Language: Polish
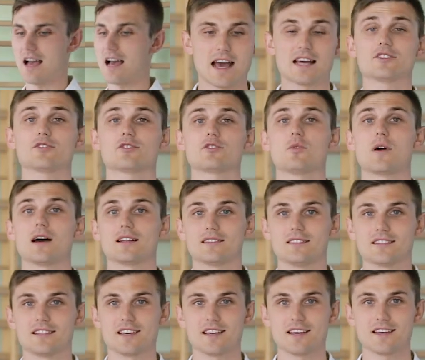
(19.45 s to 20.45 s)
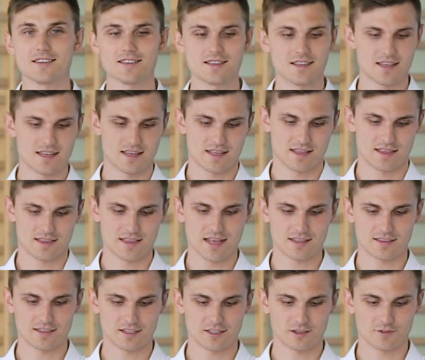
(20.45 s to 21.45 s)
a dokładnie na
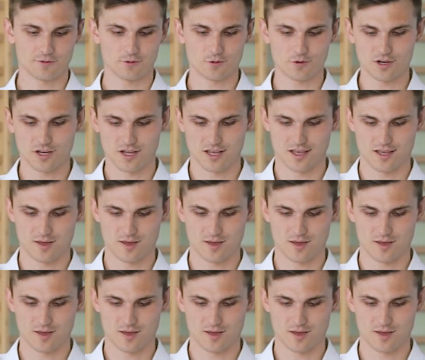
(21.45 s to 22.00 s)
tych dwóch